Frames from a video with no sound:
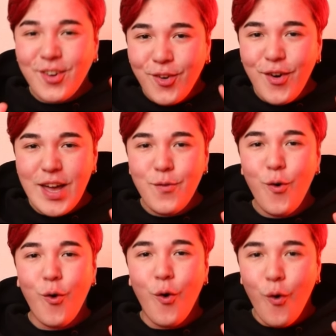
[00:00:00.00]
声
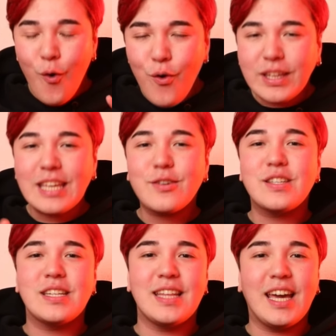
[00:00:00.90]
を大きく
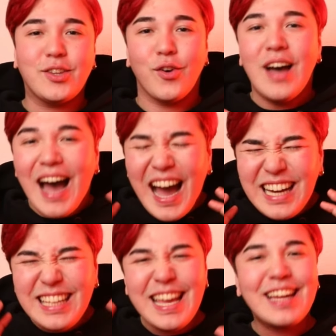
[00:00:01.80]
しないと張
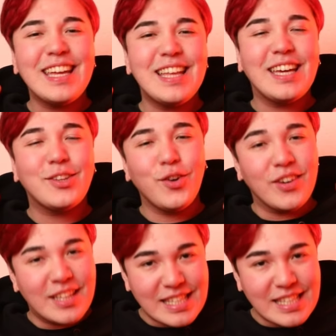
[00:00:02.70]
り上げないと